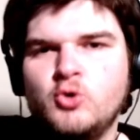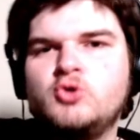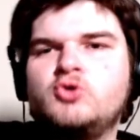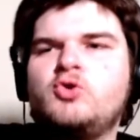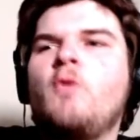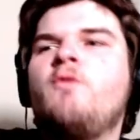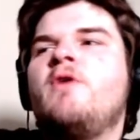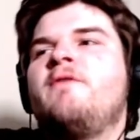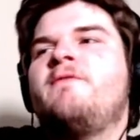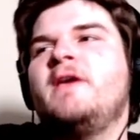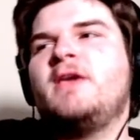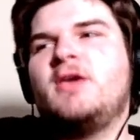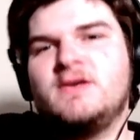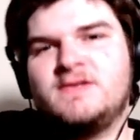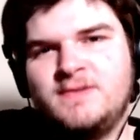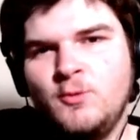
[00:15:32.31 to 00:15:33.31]
sauf le fait
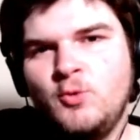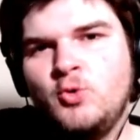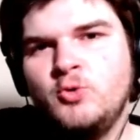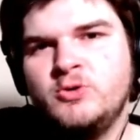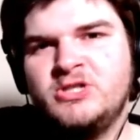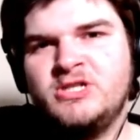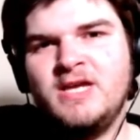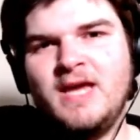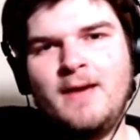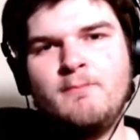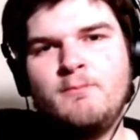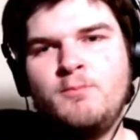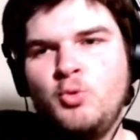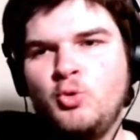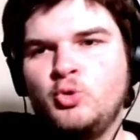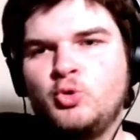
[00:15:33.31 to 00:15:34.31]
que Seokuji aime
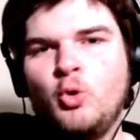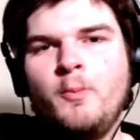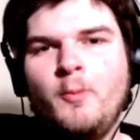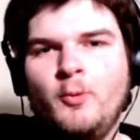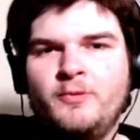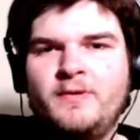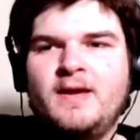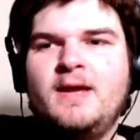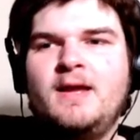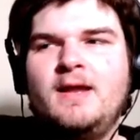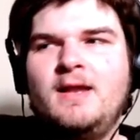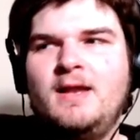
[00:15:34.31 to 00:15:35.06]
beaucoup trop montrer